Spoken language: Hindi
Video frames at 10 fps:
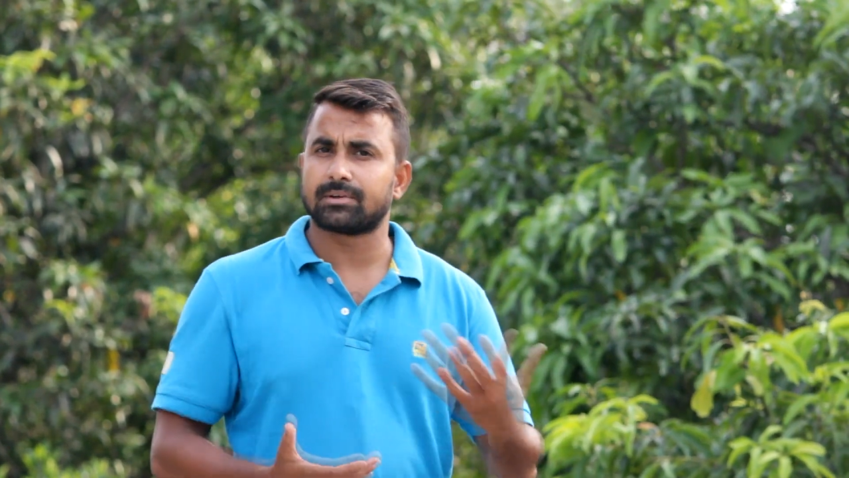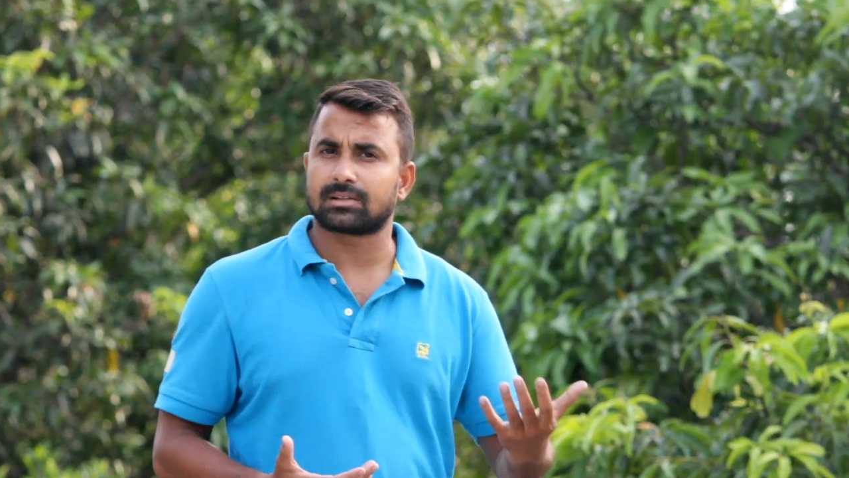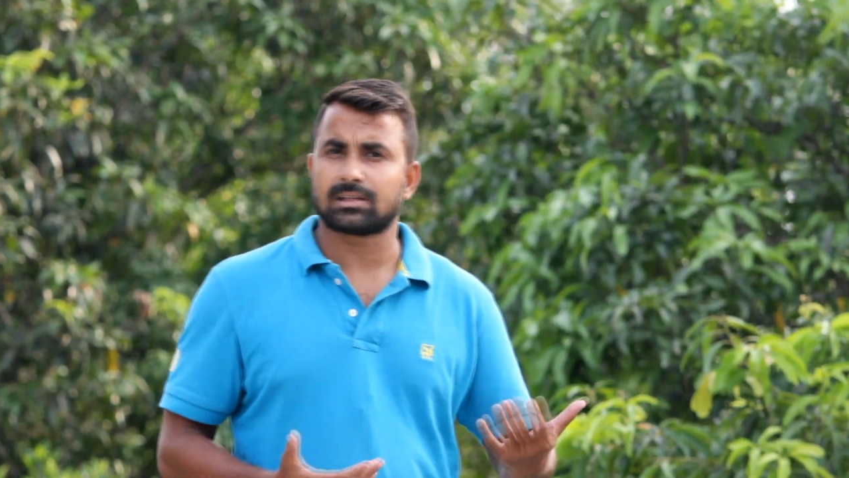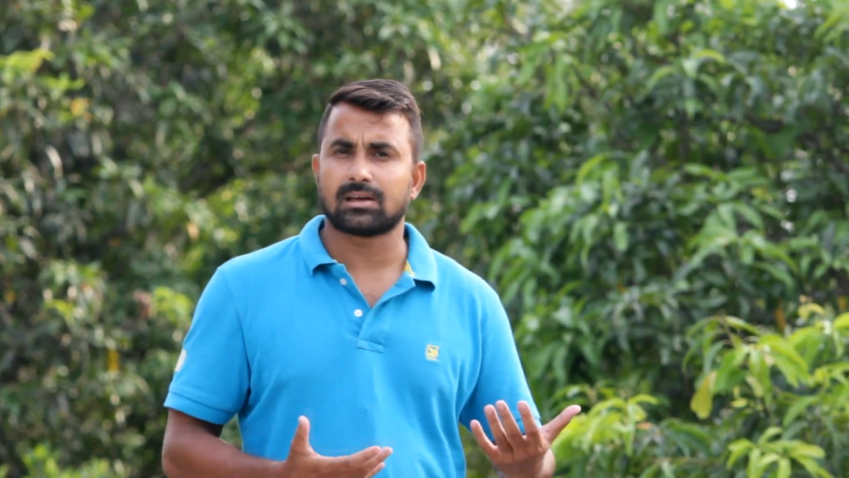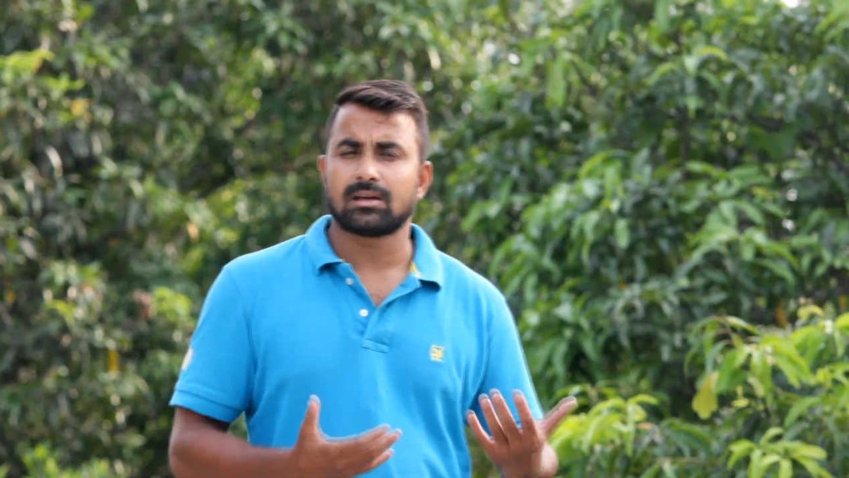आप
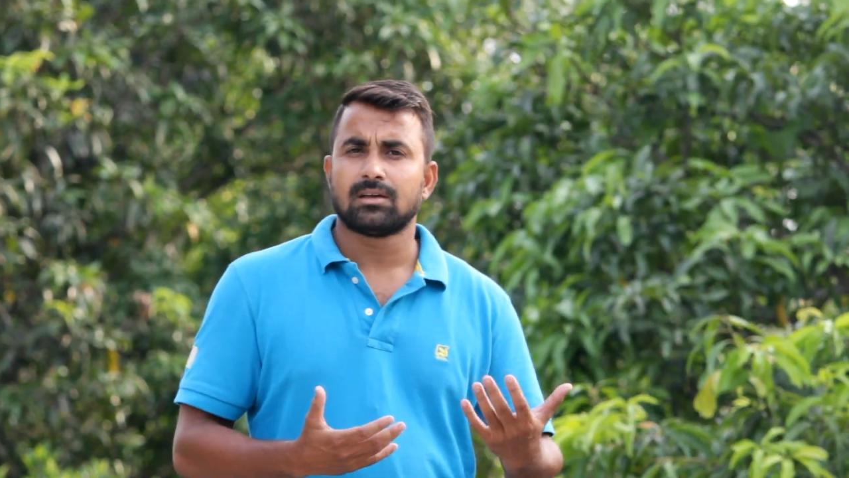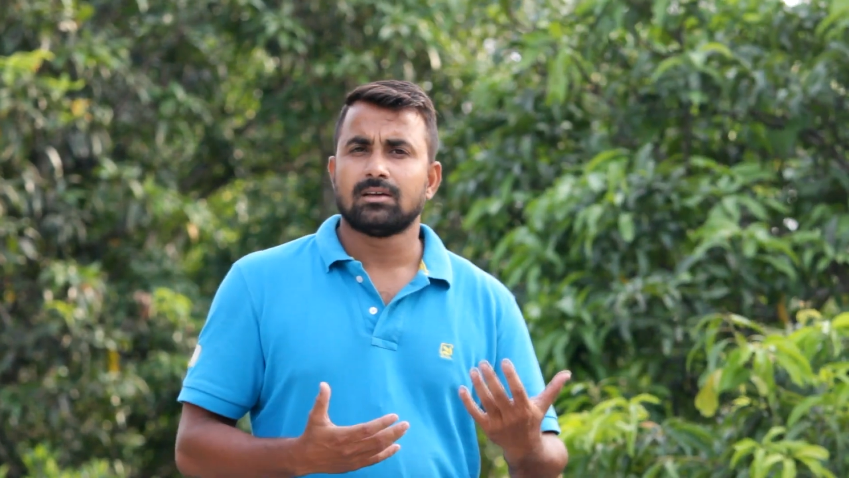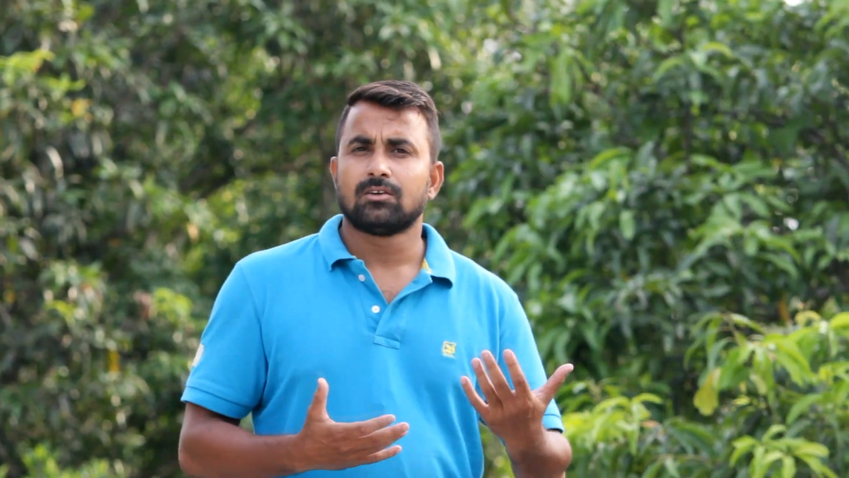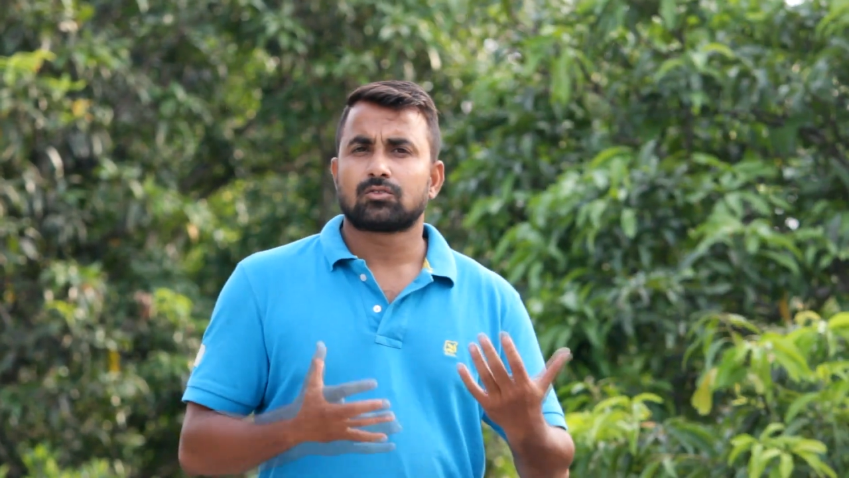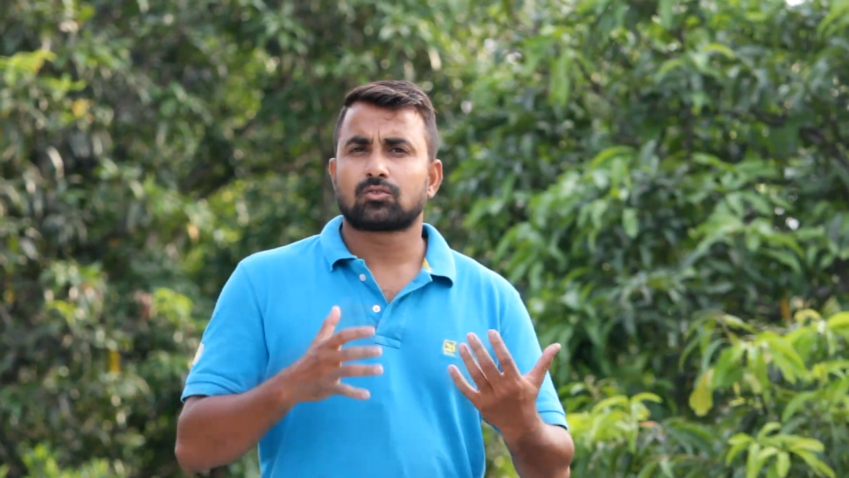रखते
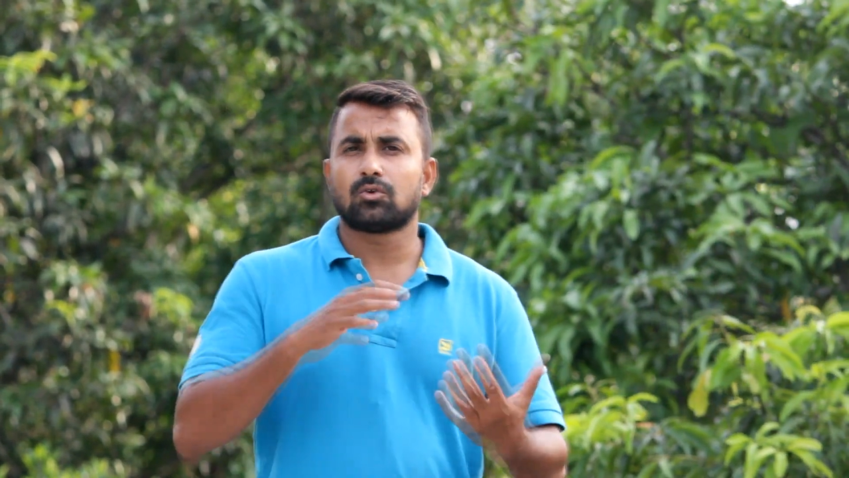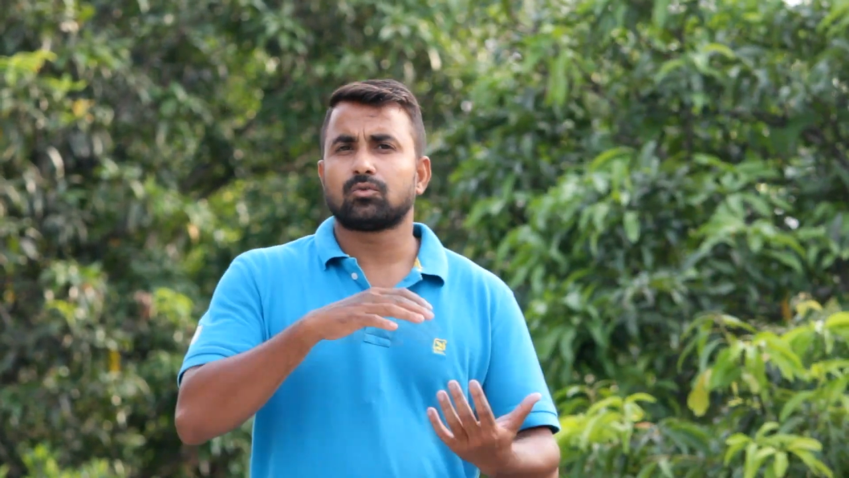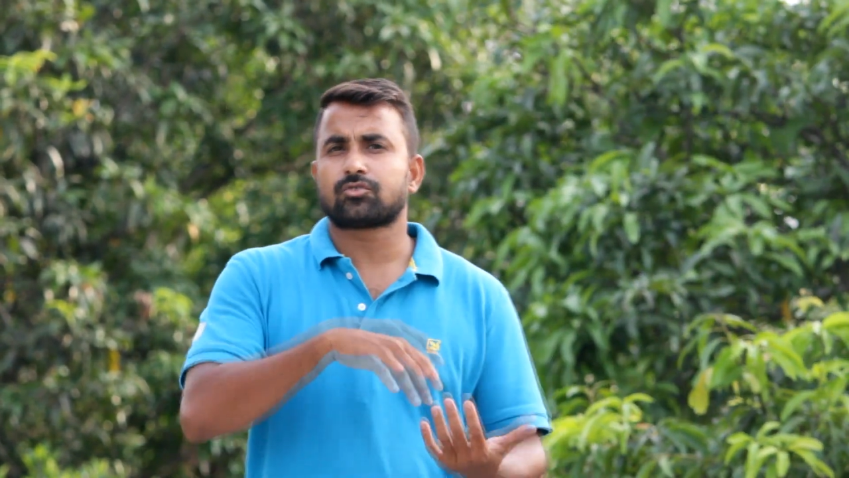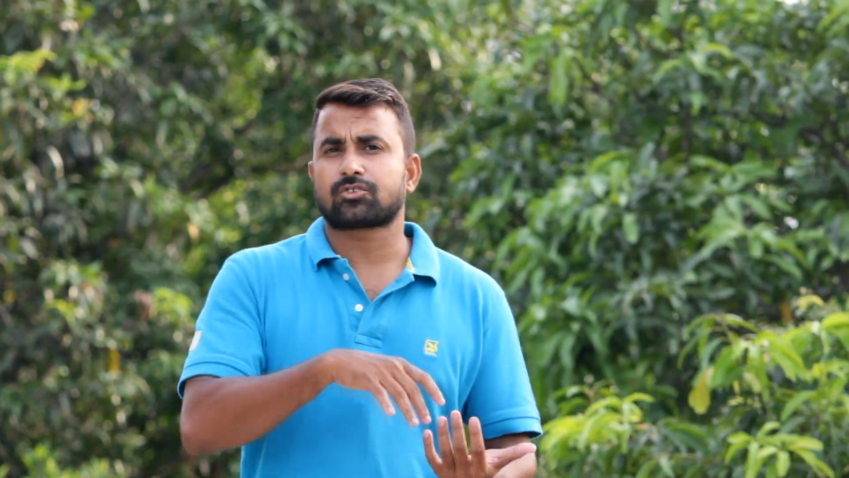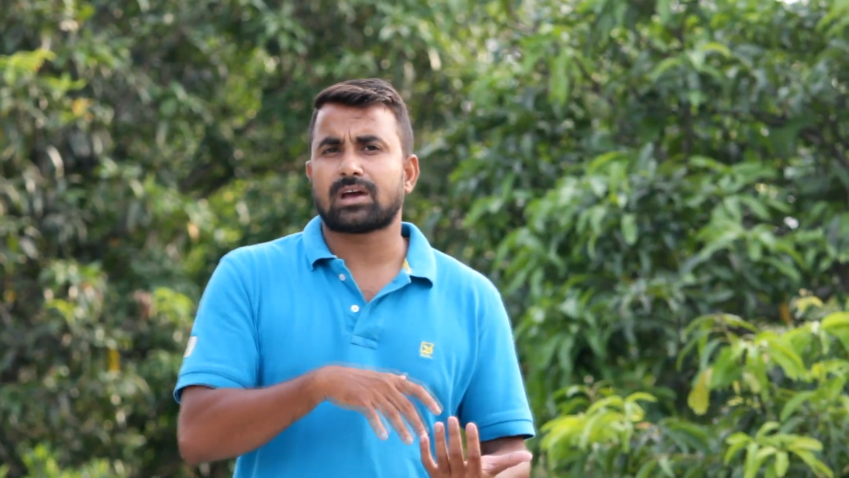हैं
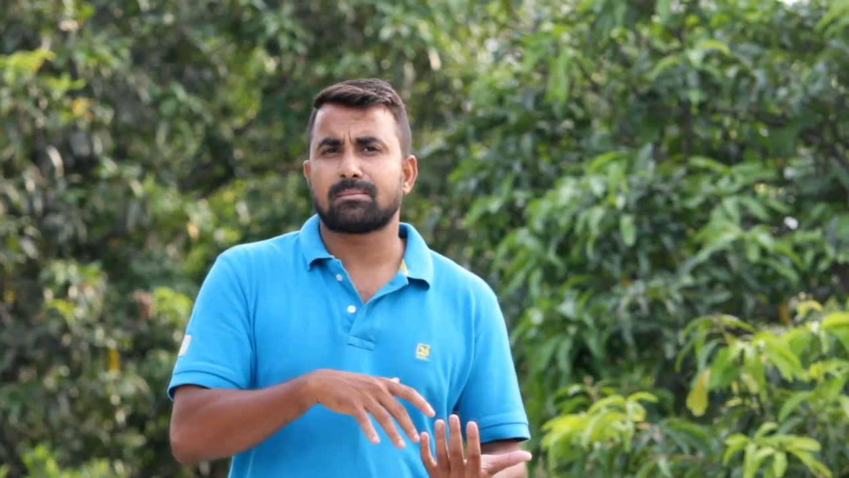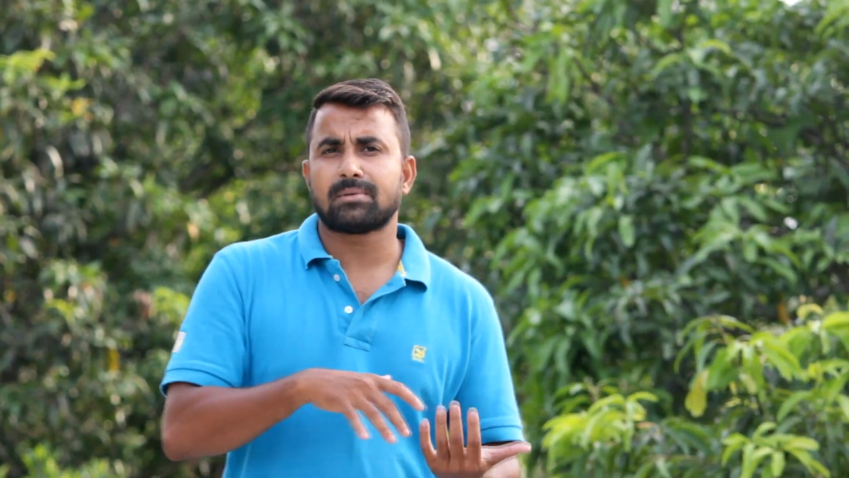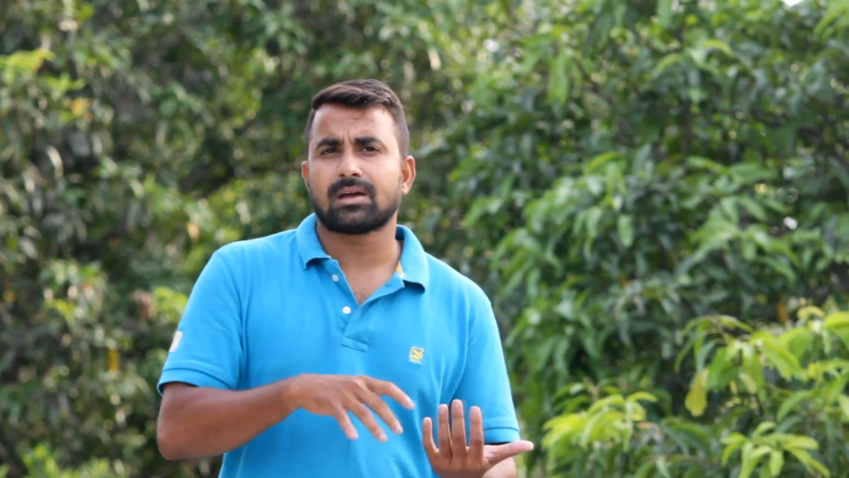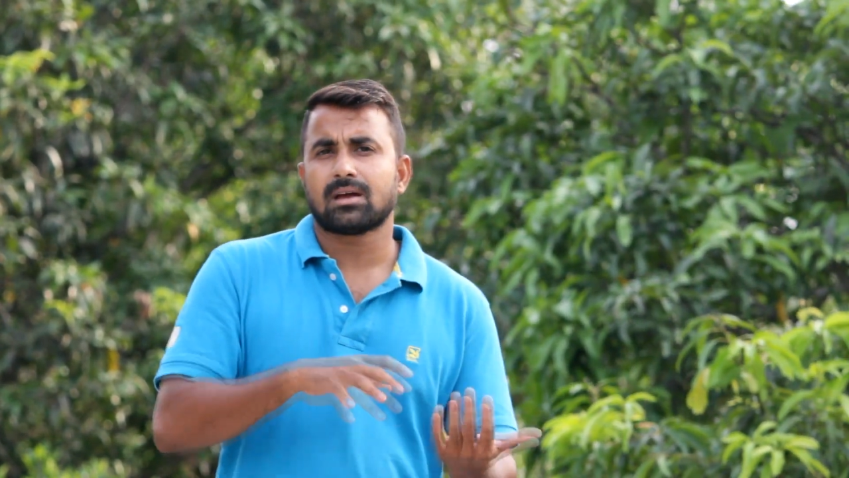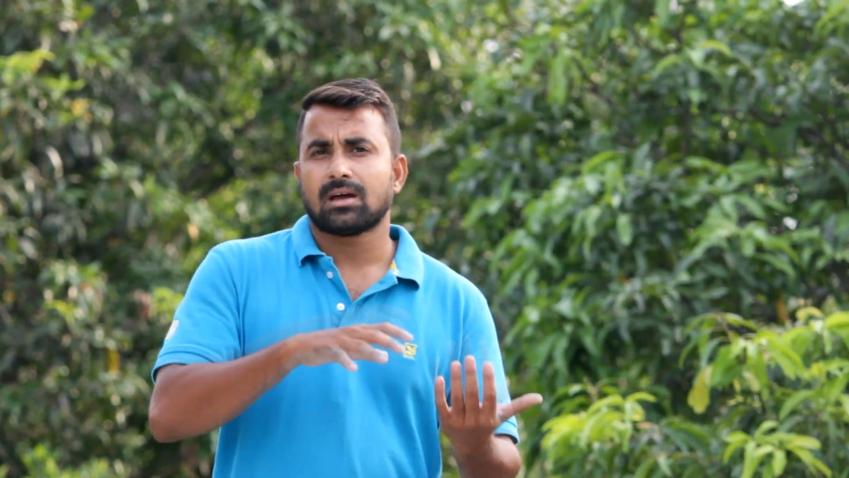तो उस टाइम
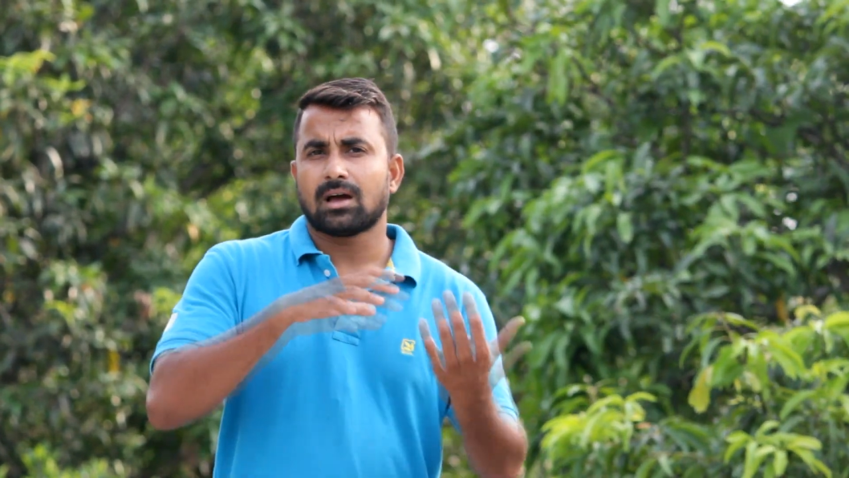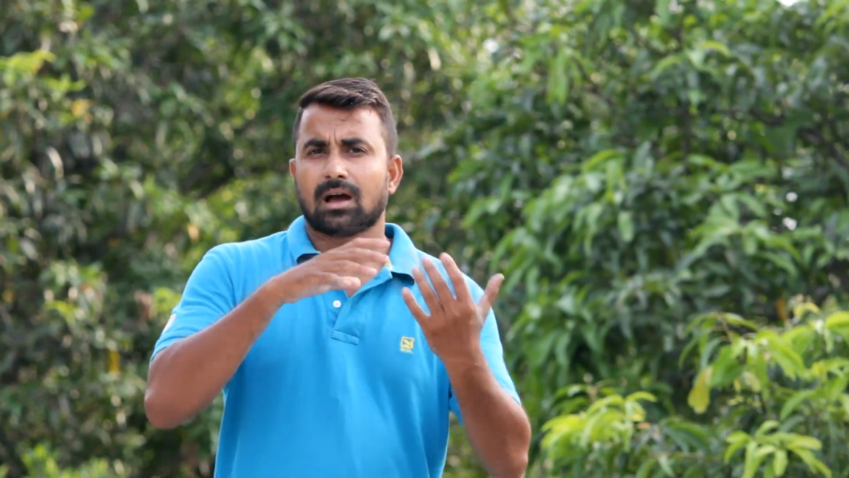में